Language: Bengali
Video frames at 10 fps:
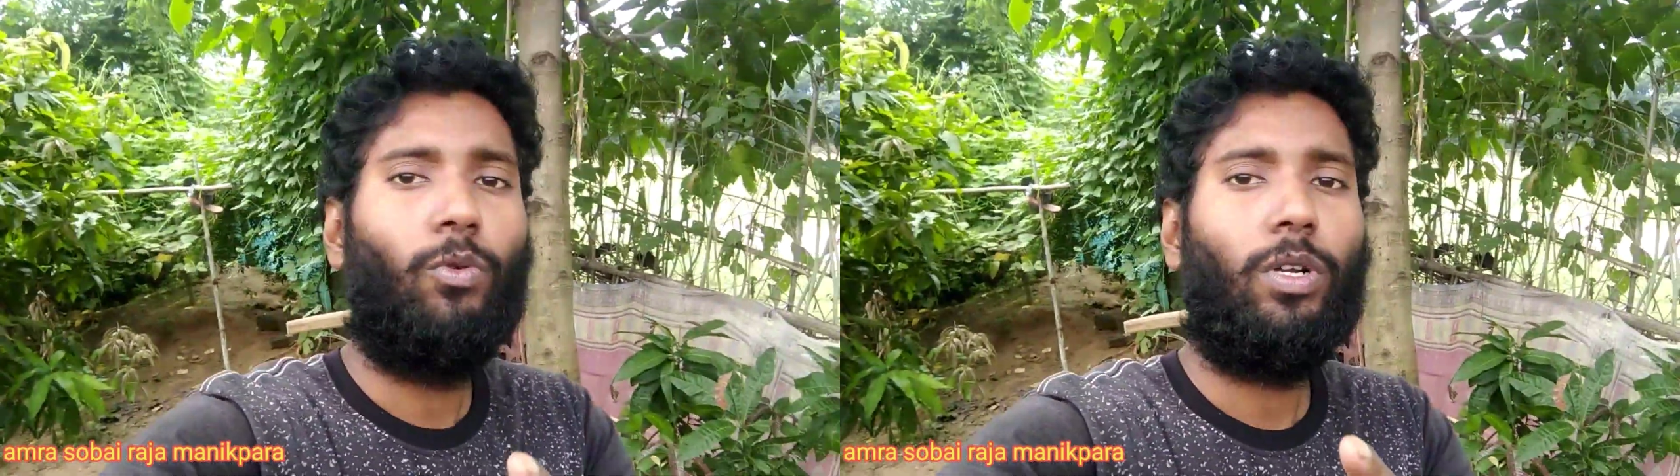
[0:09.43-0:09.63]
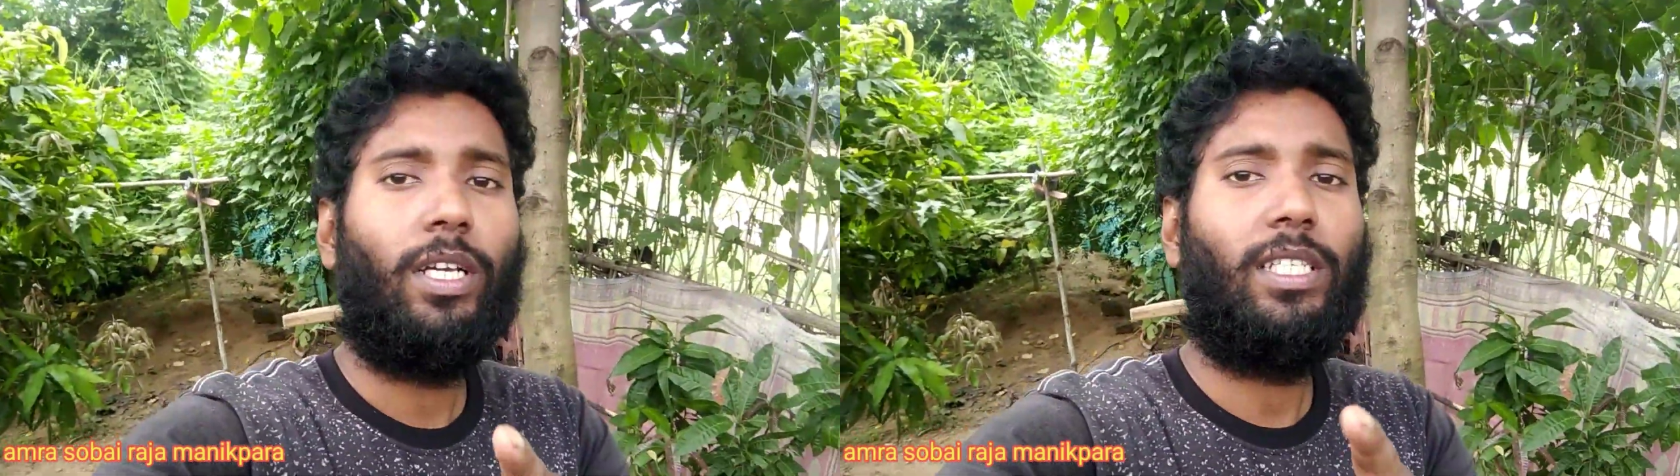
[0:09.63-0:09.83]

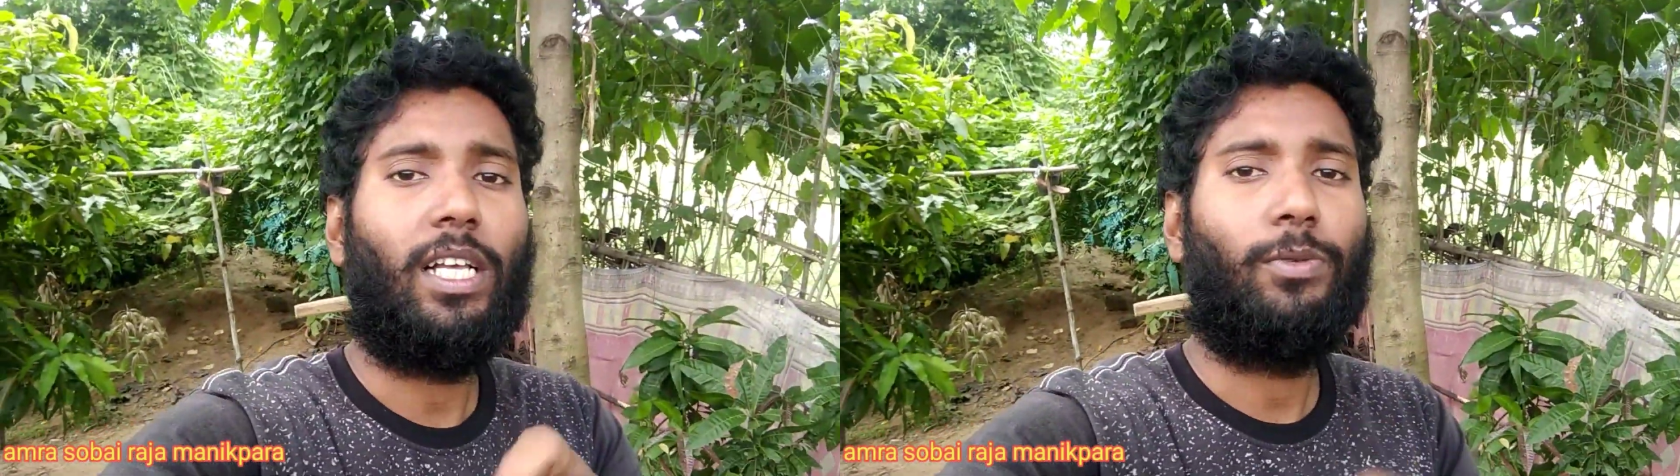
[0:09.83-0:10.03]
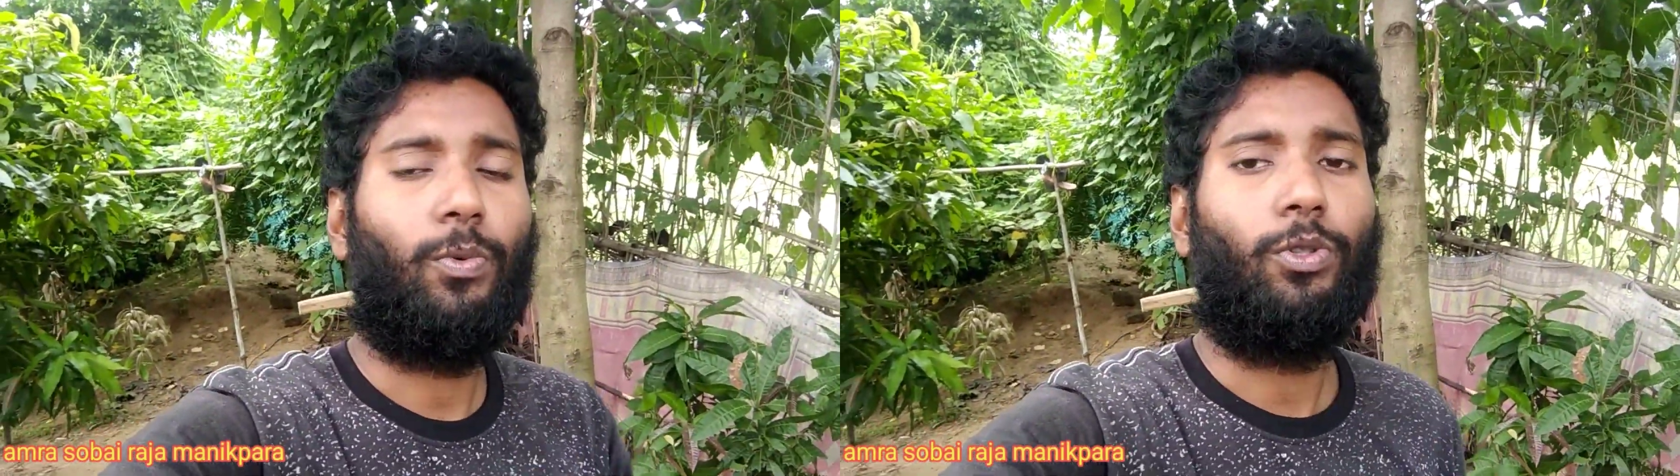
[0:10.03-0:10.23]
মুরগি
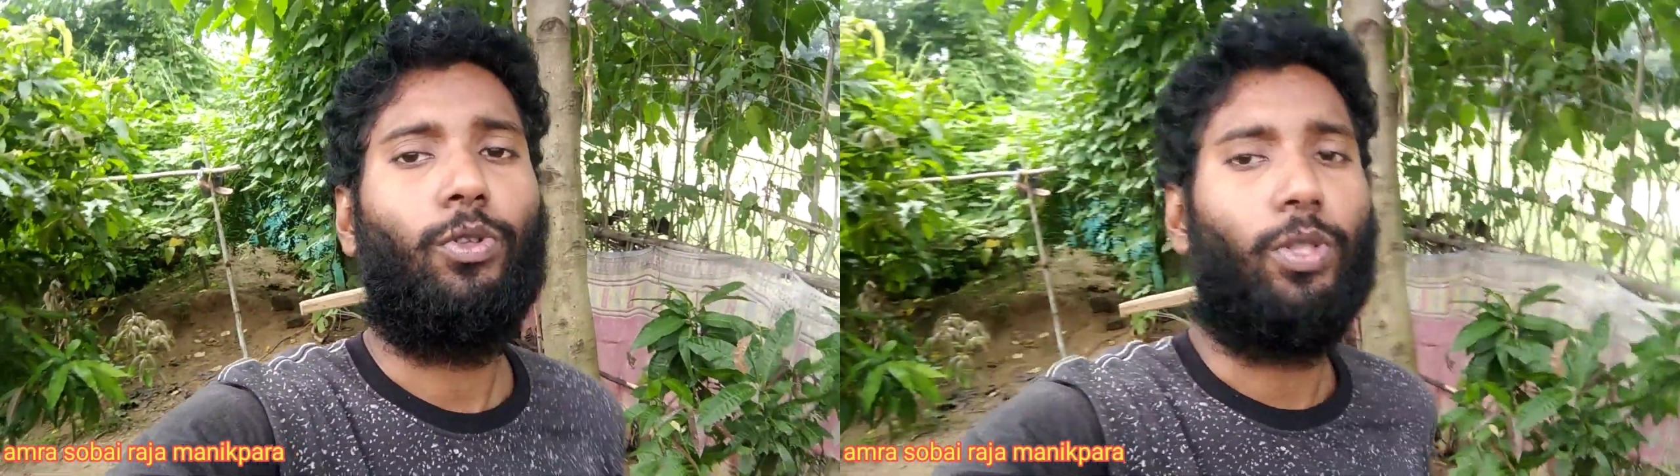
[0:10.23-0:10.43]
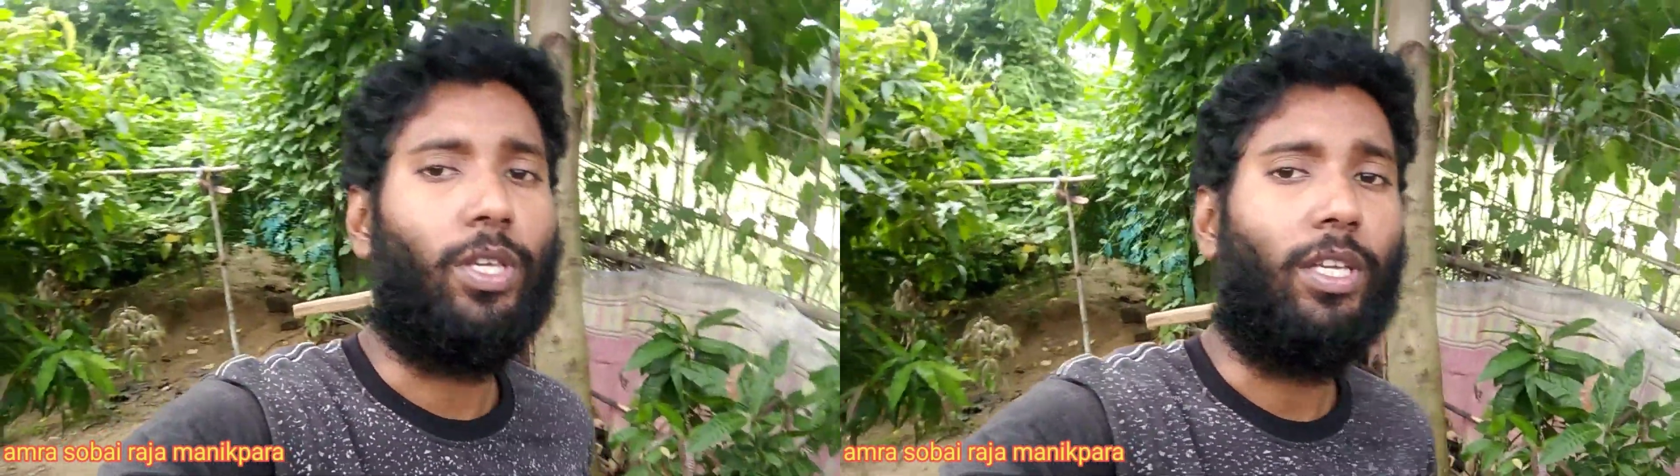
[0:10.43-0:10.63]
চাষ
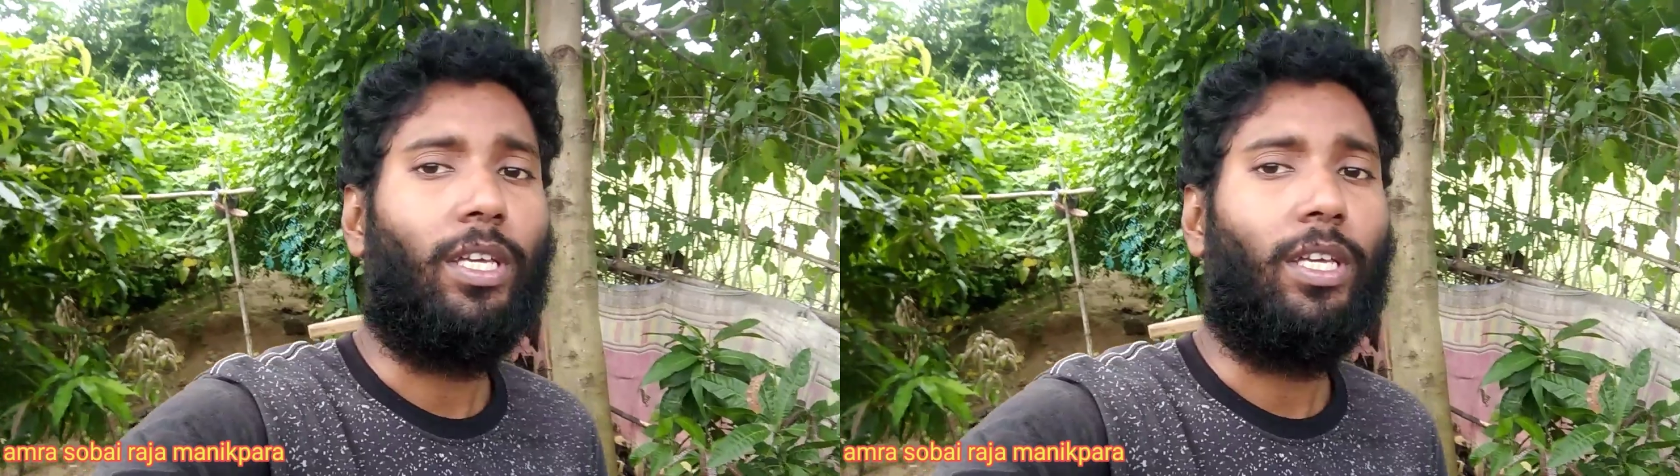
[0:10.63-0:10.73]
পদ্ধতি